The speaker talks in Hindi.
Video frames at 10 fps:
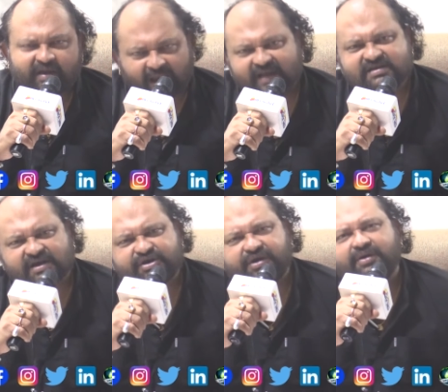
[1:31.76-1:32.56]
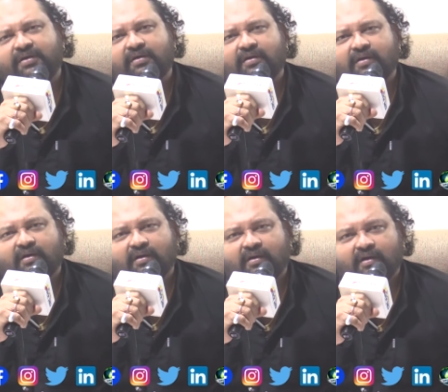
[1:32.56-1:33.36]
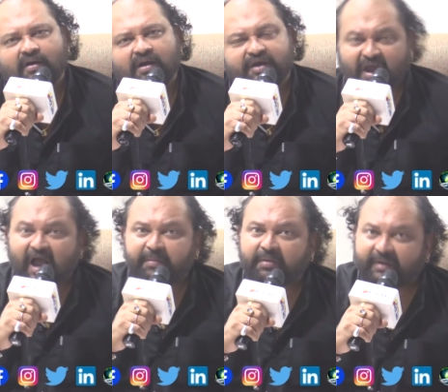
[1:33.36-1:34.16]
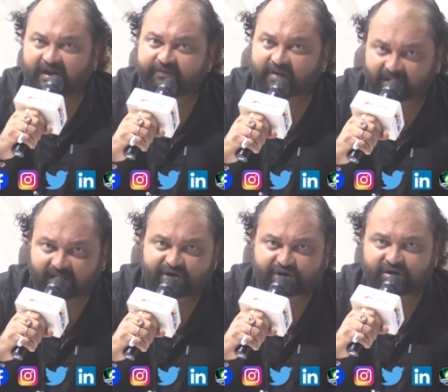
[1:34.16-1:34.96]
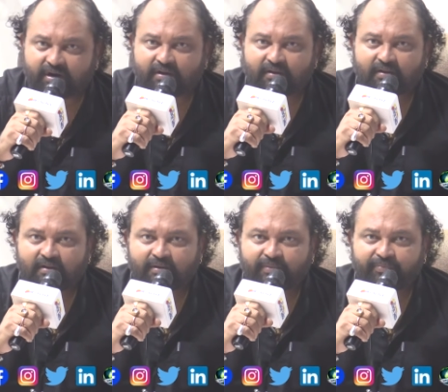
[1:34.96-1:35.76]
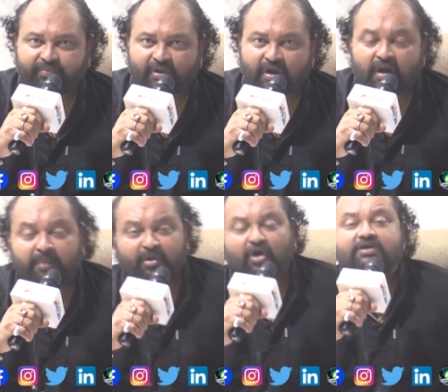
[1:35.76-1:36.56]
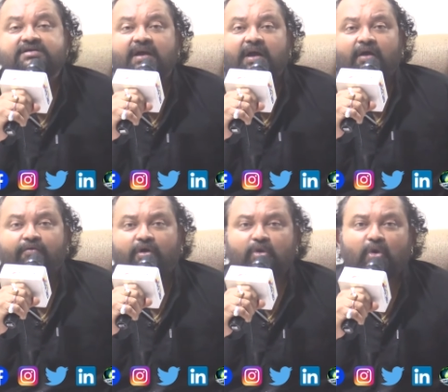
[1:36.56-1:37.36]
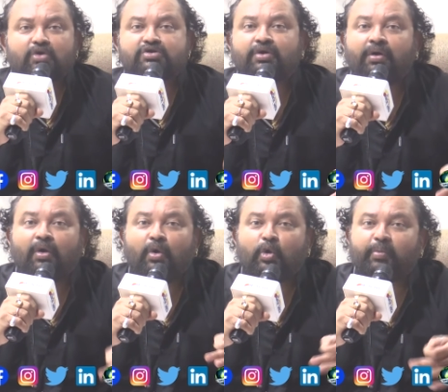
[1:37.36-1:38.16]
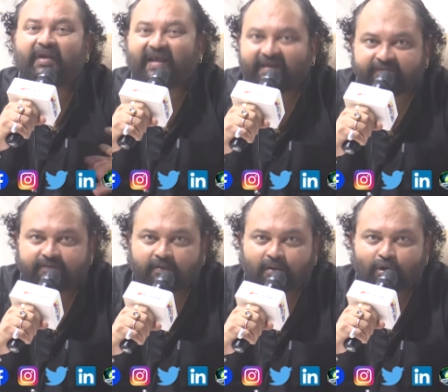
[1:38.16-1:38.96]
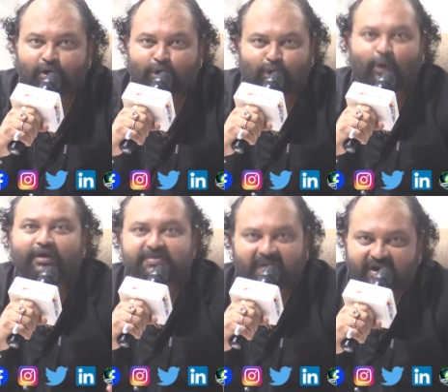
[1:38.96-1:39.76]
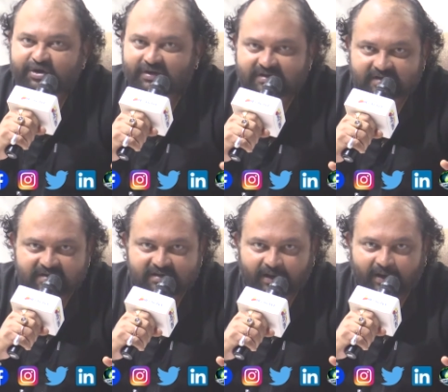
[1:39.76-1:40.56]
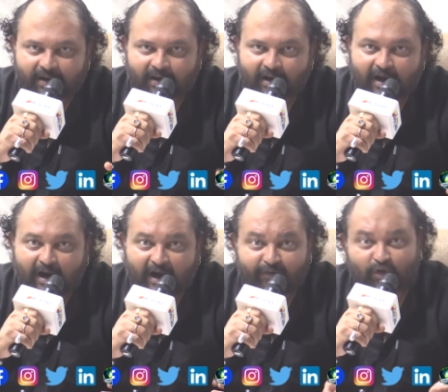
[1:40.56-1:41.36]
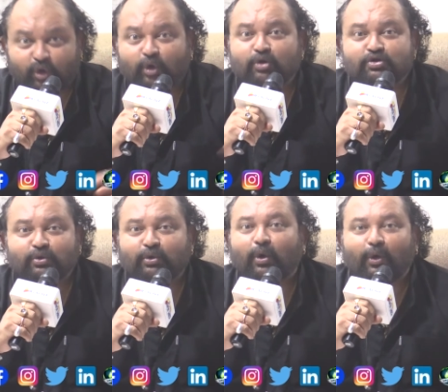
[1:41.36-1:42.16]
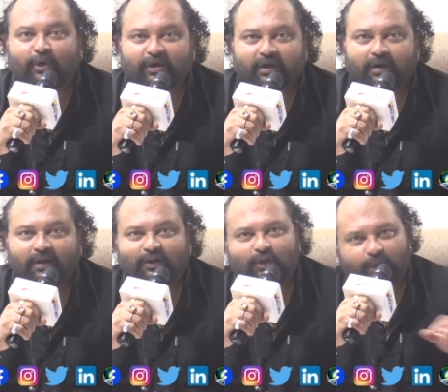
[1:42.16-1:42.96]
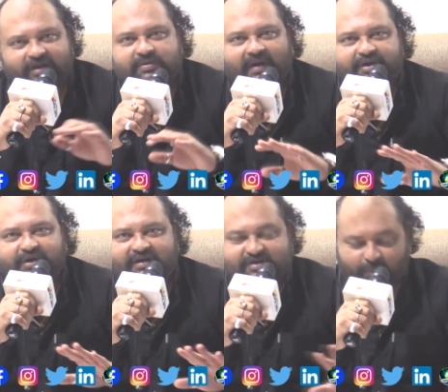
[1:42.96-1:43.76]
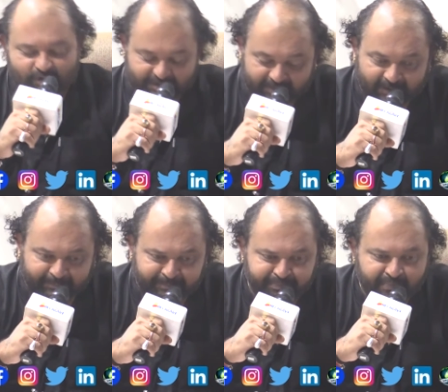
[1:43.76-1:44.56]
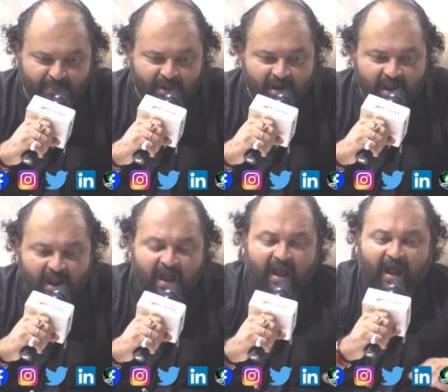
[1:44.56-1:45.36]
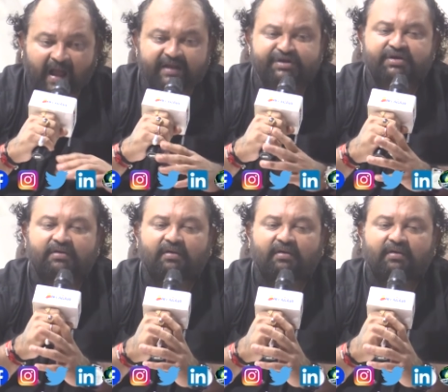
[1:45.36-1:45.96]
क्या यह सच है क्या हमें बिलीव करना चाहिए Because for those who believe, no explanation is necessary. And for those who don't, no explanation is possible. आज